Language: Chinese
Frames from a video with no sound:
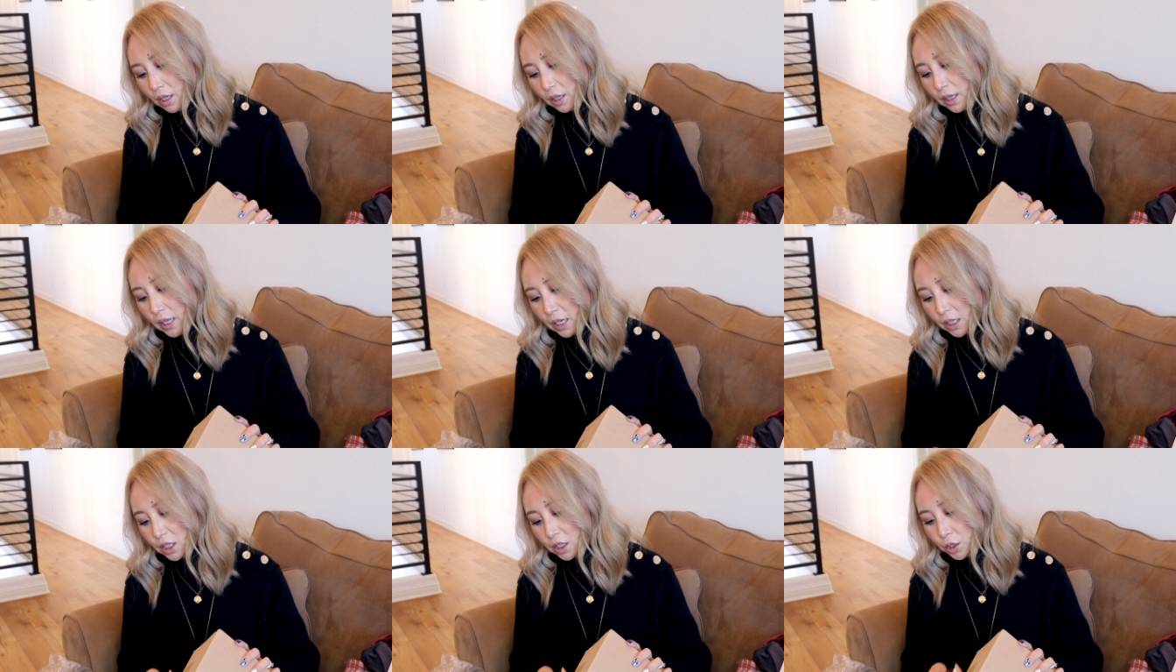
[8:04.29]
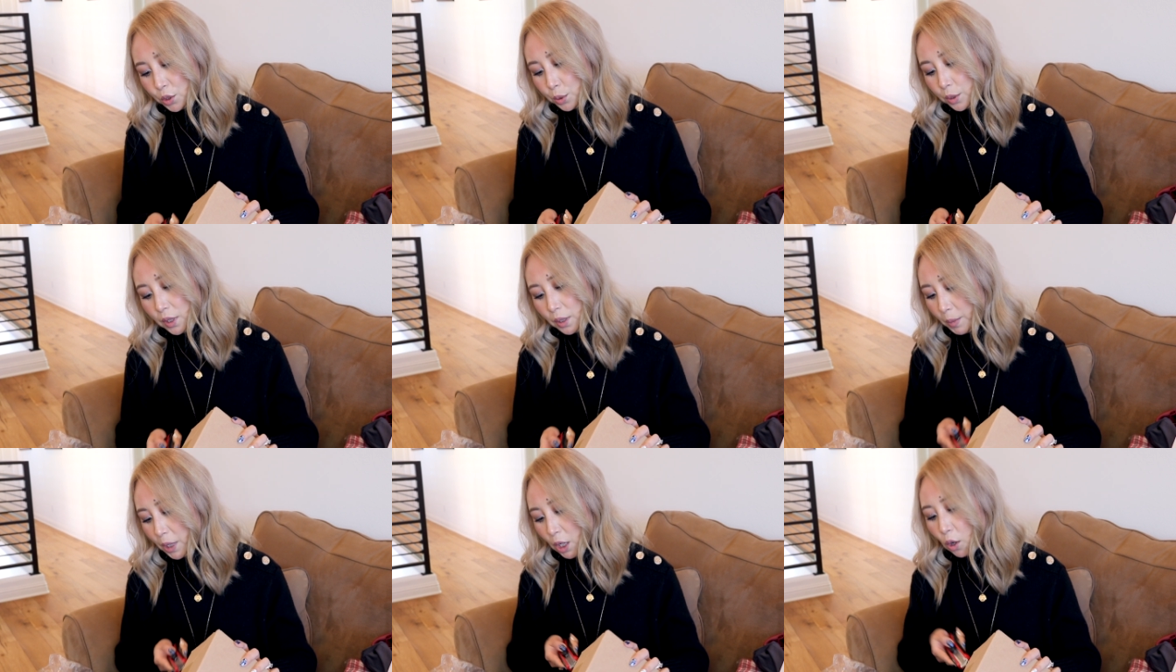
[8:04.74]
打折
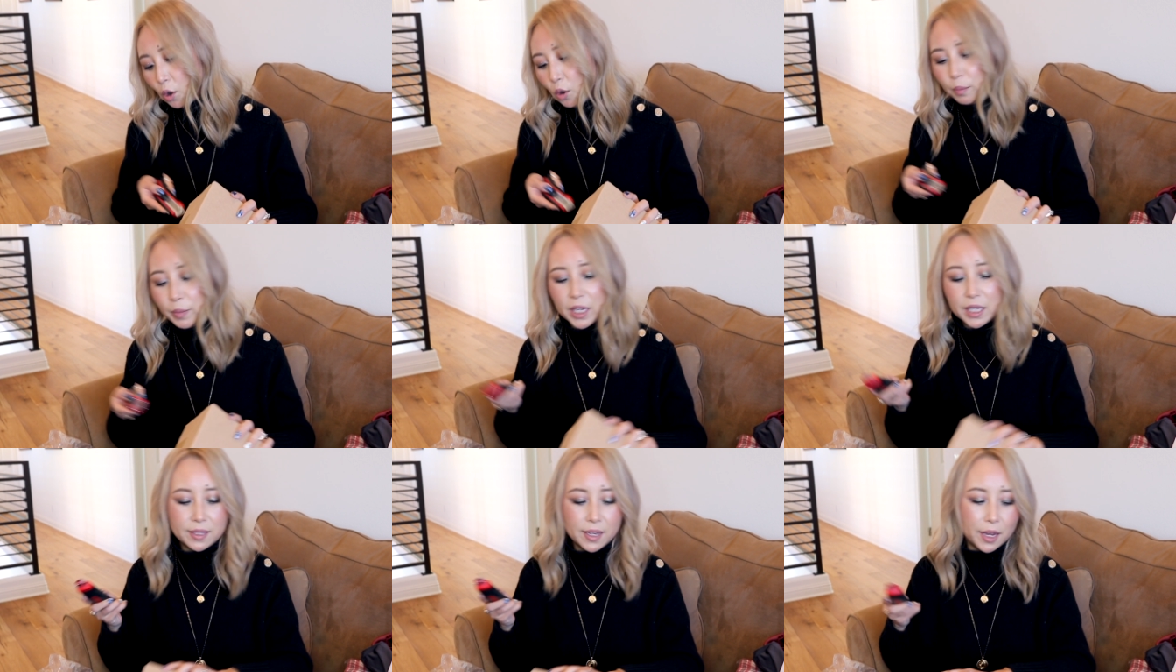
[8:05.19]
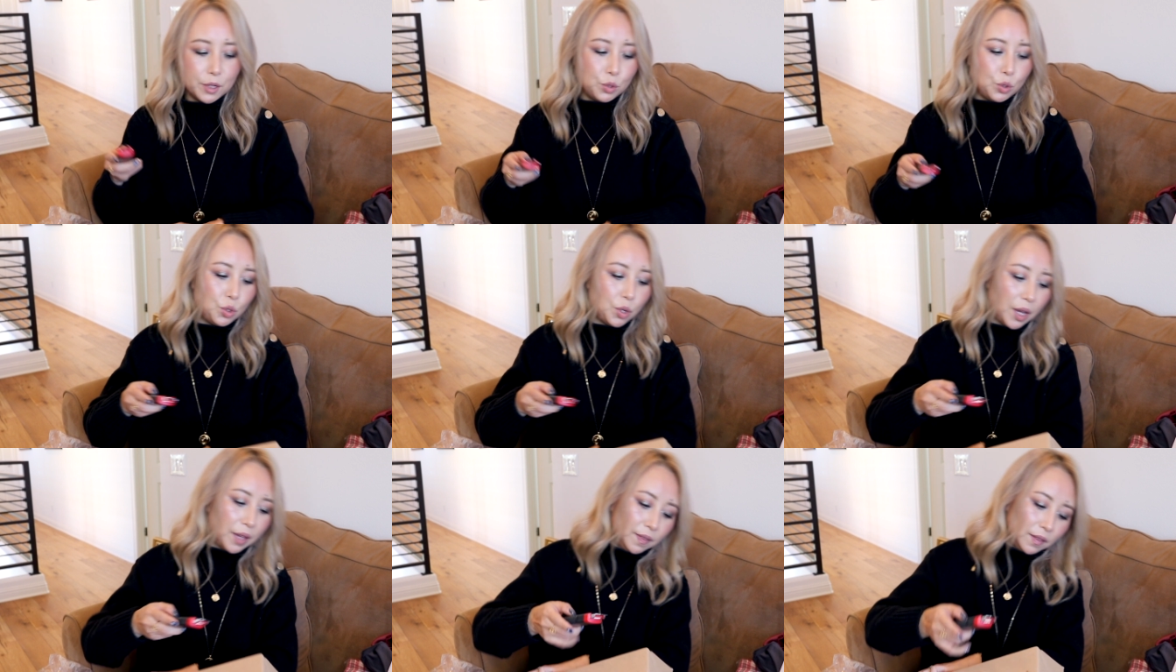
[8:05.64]
区里面后面才
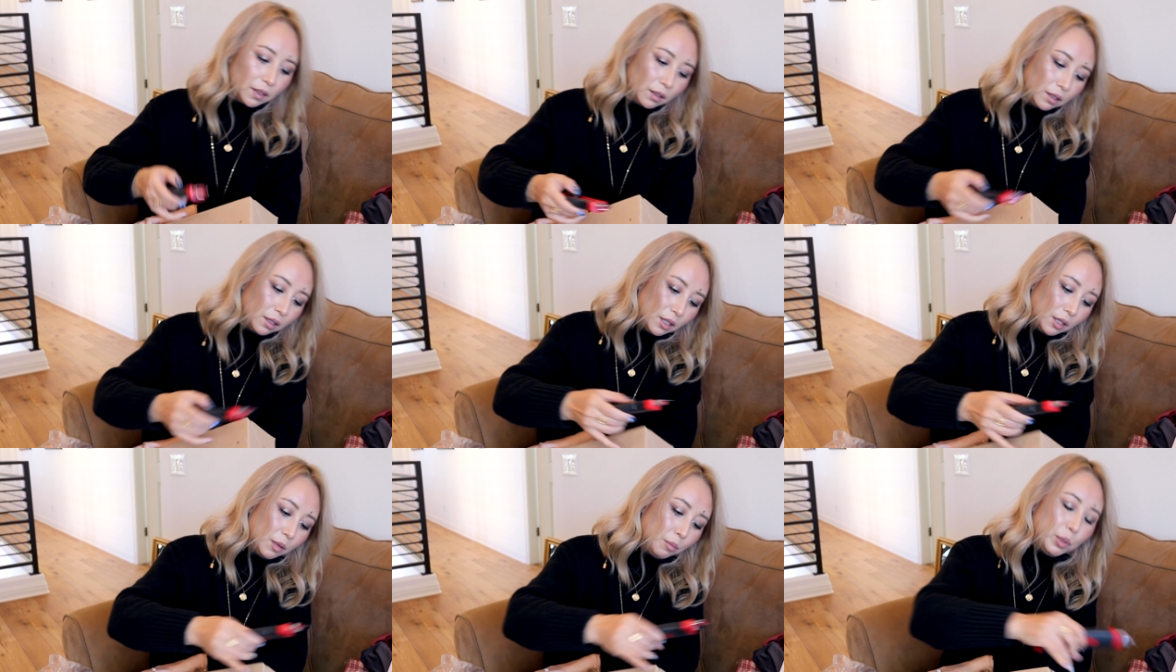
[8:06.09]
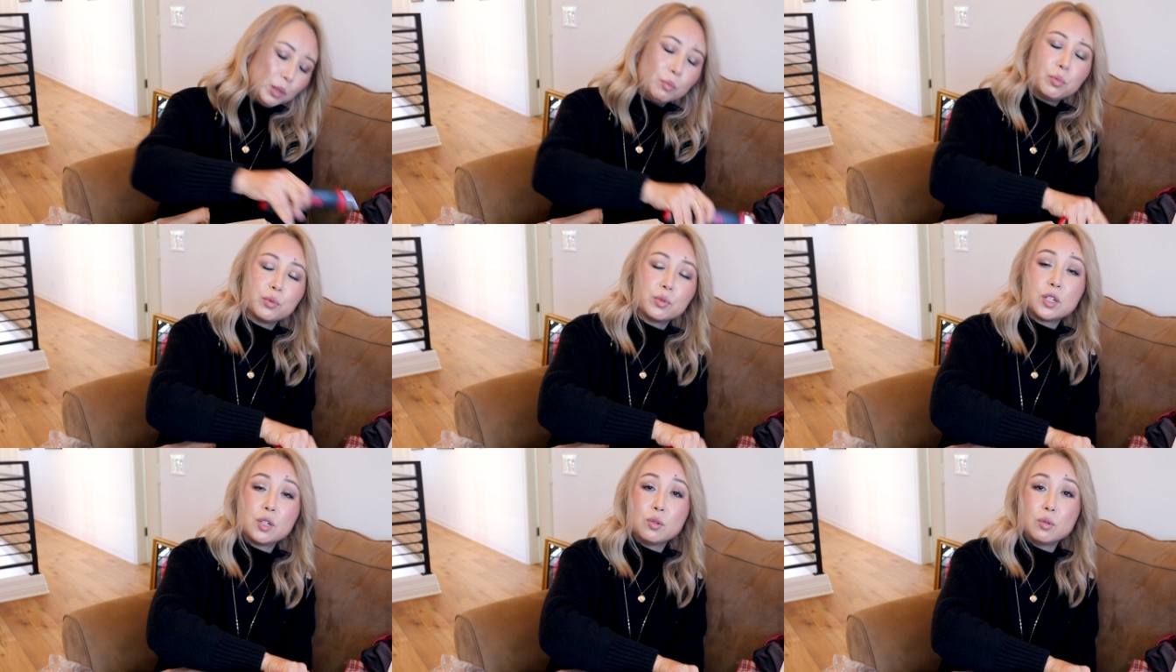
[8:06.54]
选的，并
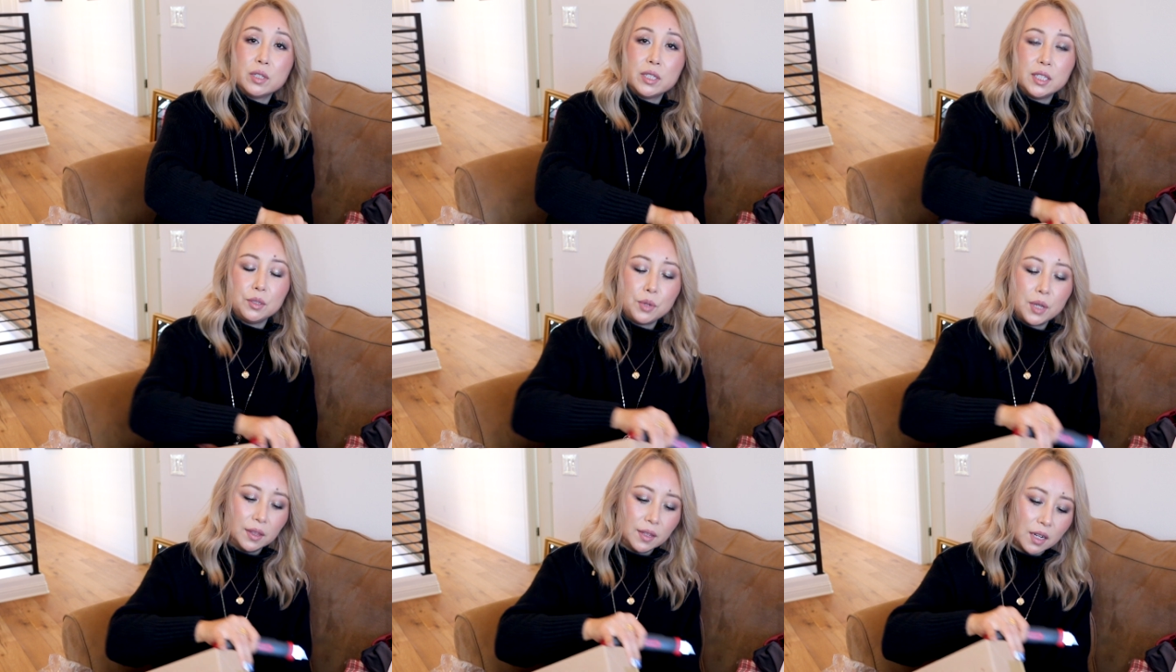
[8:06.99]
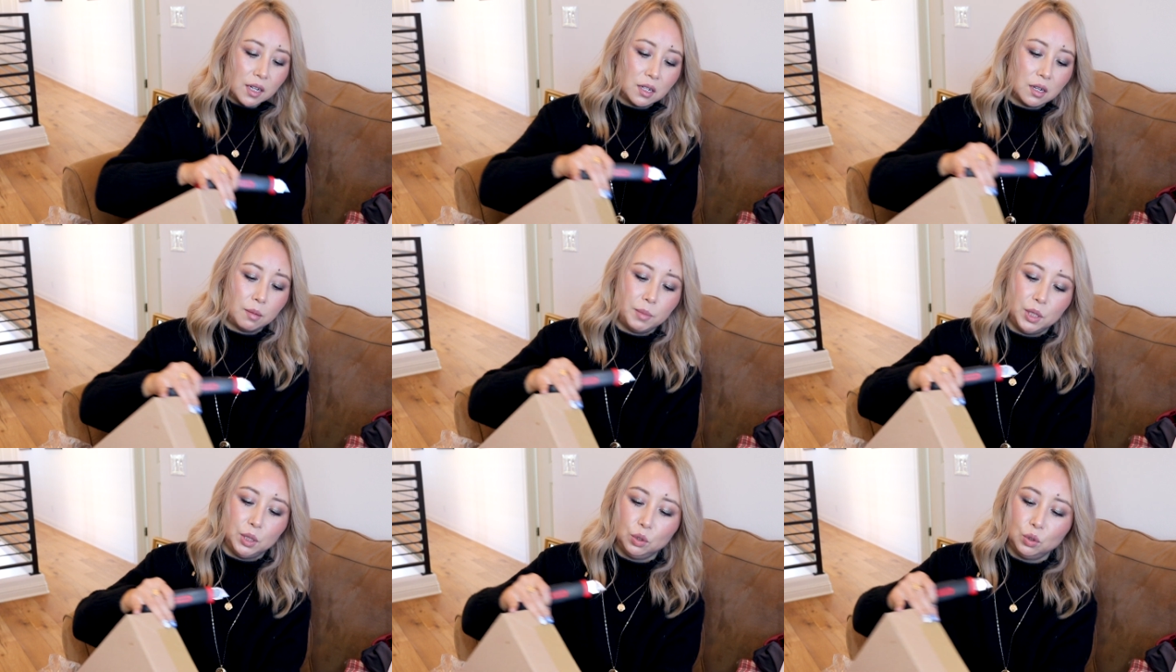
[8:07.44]
不是我心愿单
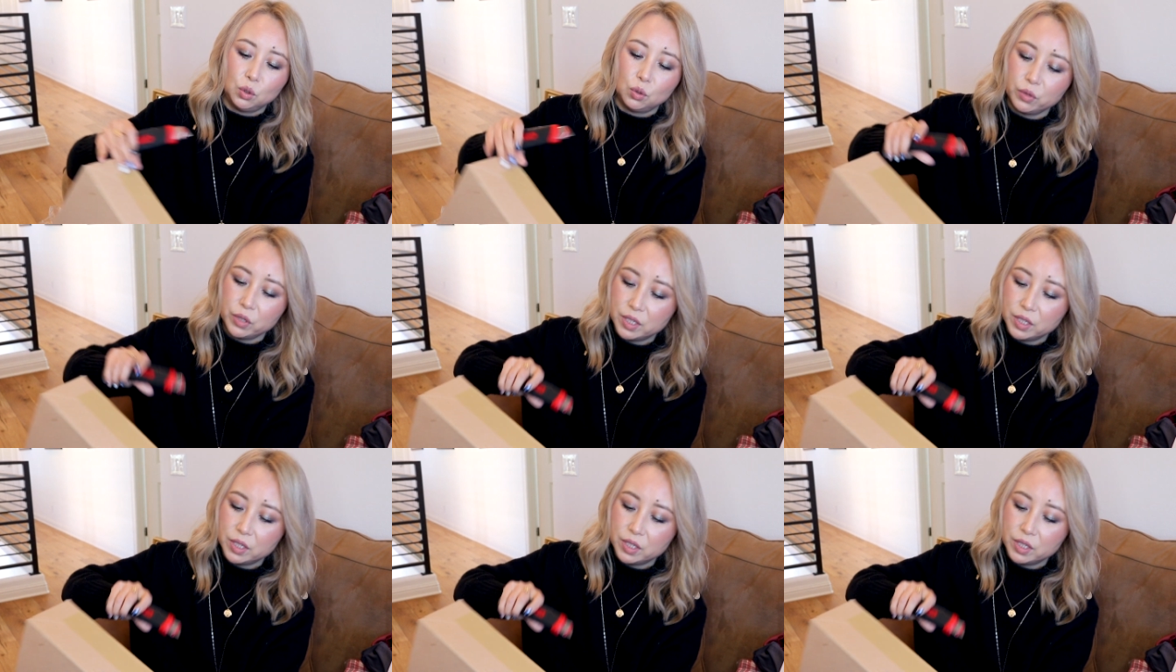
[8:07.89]
上面的东